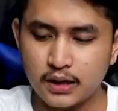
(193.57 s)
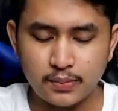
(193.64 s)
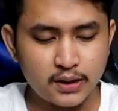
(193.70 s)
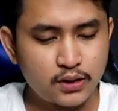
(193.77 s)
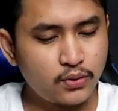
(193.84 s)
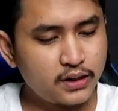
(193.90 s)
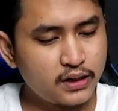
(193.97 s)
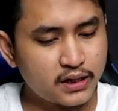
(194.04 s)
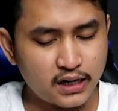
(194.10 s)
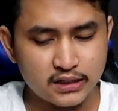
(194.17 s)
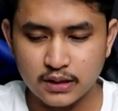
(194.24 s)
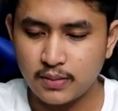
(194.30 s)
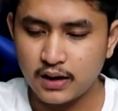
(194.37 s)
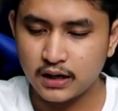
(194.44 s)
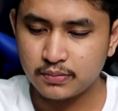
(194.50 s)
Dan by the way ini
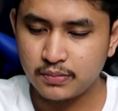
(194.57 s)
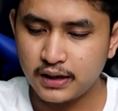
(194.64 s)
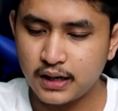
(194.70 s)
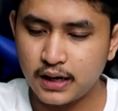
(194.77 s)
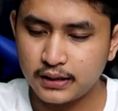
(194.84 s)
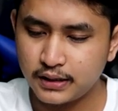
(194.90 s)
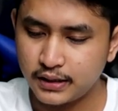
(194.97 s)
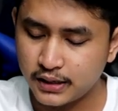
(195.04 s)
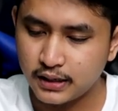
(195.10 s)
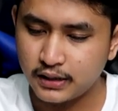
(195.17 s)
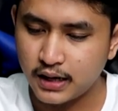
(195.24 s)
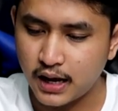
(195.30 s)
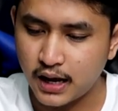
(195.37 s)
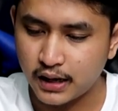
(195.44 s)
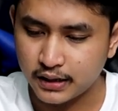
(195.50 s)
kerasa banget bedanya ya
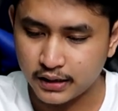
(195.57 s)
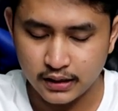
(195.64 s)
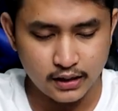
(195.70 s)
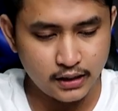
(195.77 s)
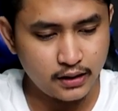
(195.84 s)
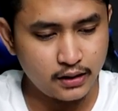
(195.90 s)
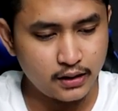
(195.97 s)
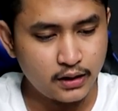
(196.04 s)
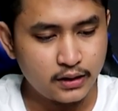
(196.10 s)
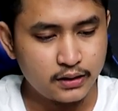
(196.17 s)
dari